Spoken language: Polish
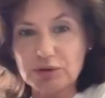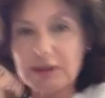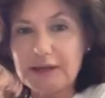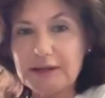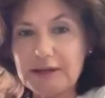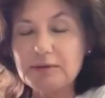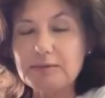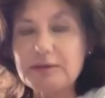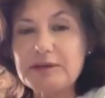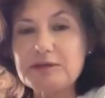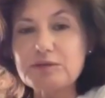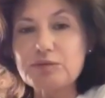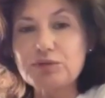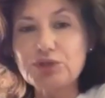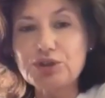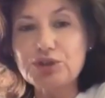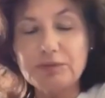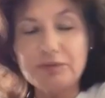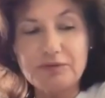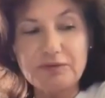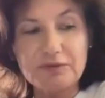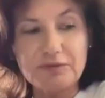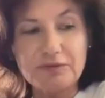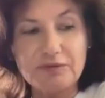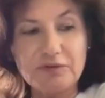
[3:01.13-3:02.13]
Natomiast
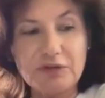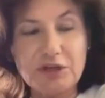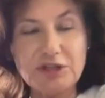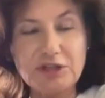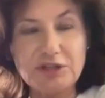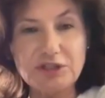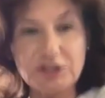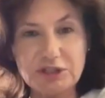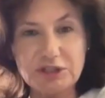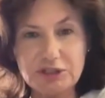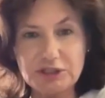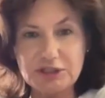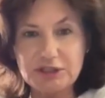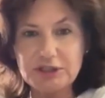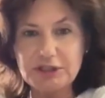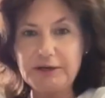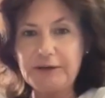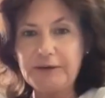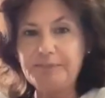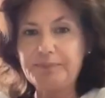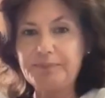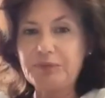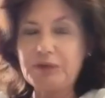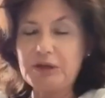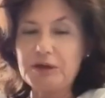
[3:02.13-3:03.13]
musimy wiedzieć
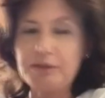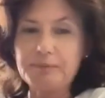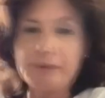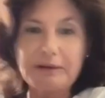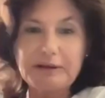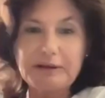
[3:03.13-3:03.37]
i